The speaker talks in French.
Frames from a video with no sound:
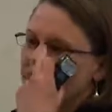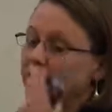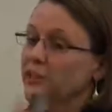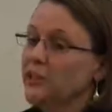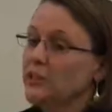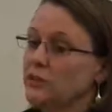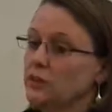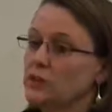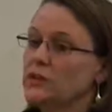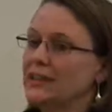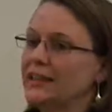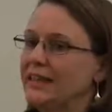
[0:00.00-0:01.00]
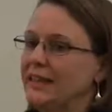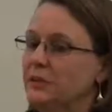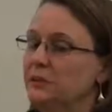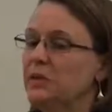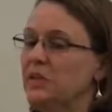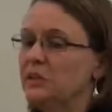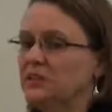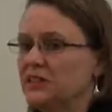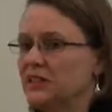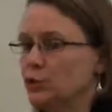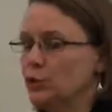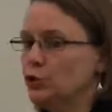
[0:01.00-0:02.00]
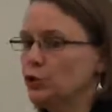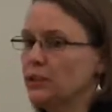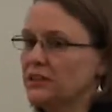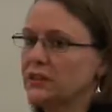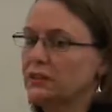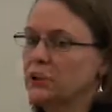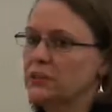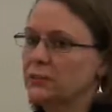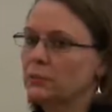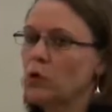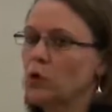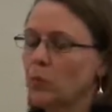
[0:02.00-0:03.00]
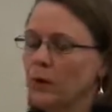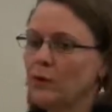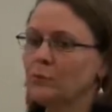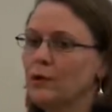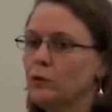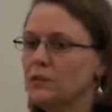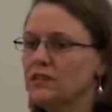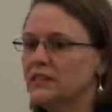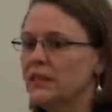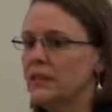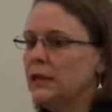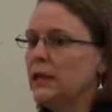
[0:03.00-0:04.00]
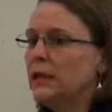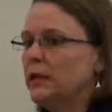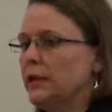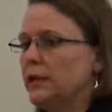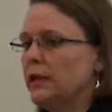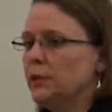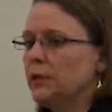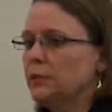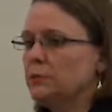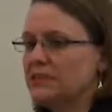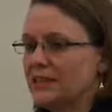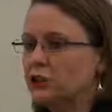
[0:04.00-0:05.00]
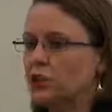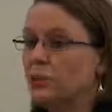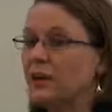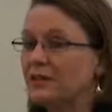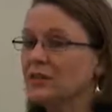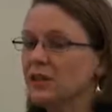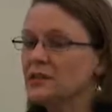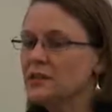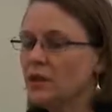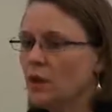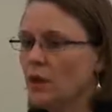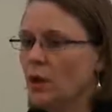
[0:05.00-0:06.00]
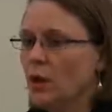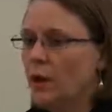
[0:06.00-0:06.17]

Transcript: qu'il y a concernant les bénéfices du jeu, est-ce qu'il est possible qu'on comprenne mal aussi les euh, messages de prévention